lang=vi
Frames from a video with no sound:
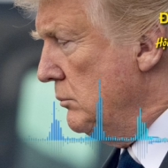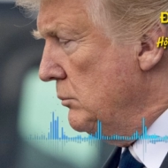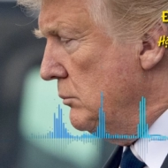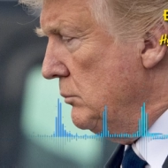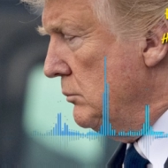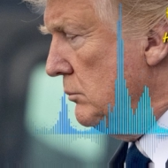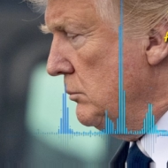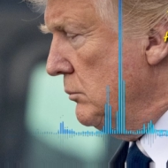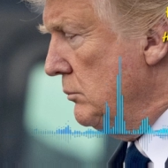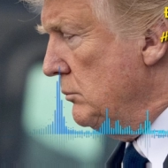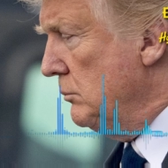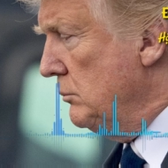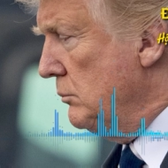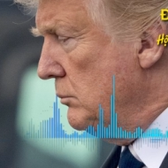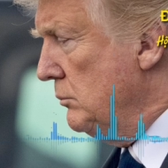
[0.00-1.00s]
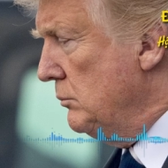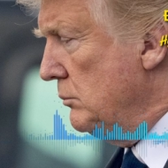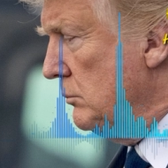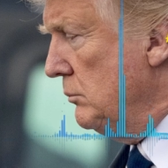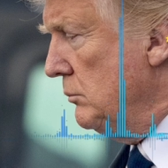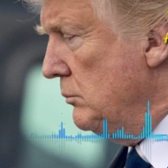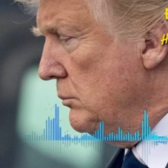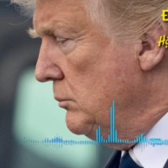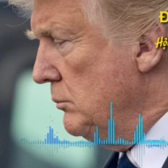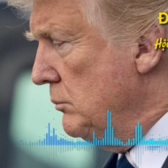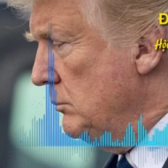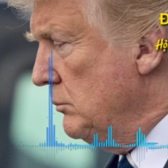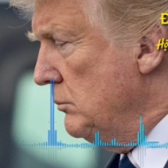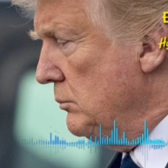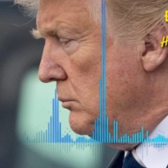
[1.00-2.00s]
à, một cái điểm mà chúng ta hồi
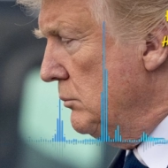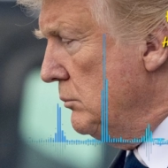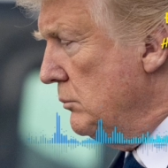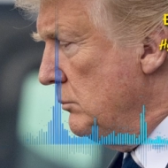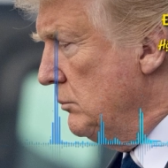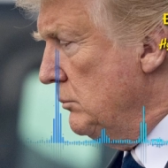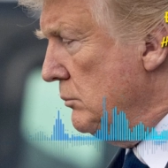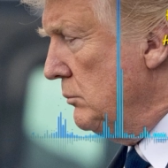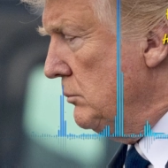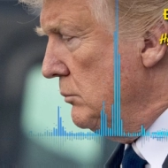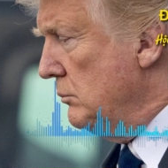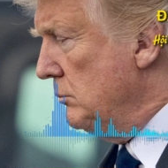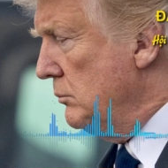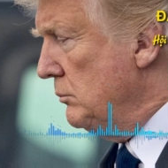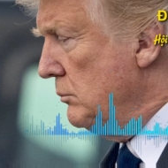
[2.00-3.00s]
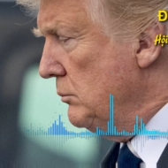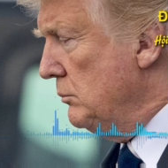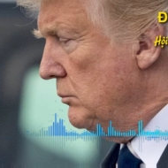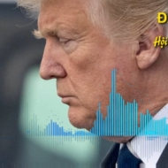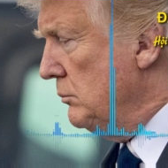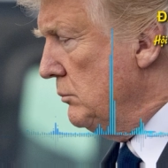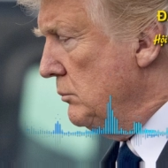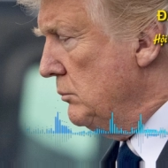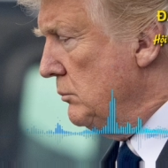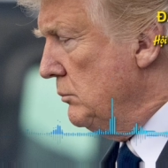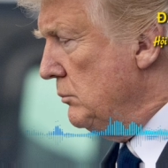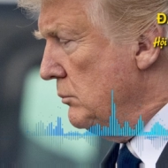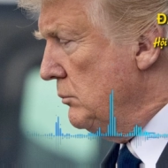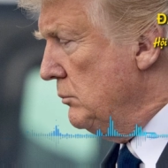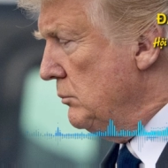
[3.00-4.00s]
nãy mà Stephen mới nói đó thường
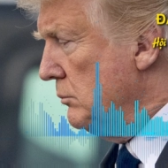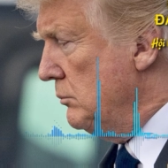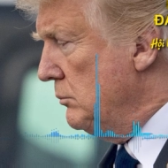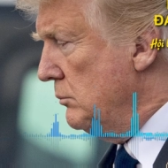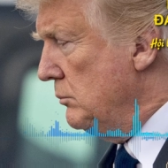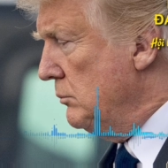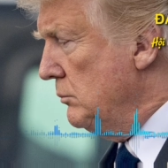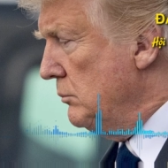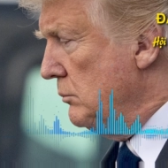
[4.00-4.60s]
nghĩ sẽ sĩ Ken đó,